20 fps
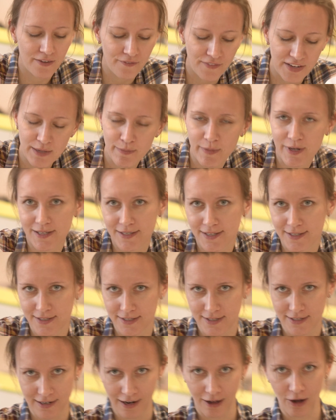Wenn ihr mir das jetzt
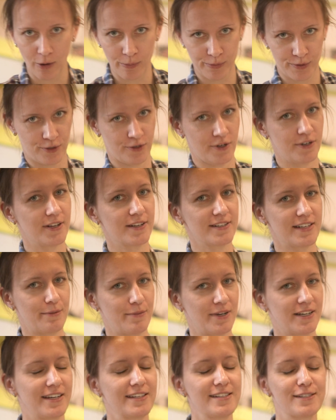nicht glaubt, könnt ihr es
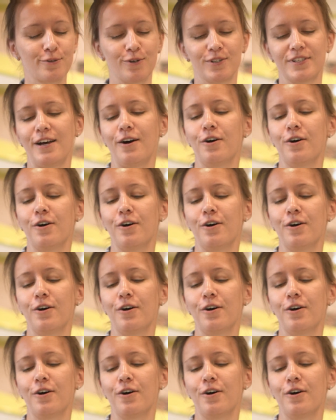einmal ganz kurz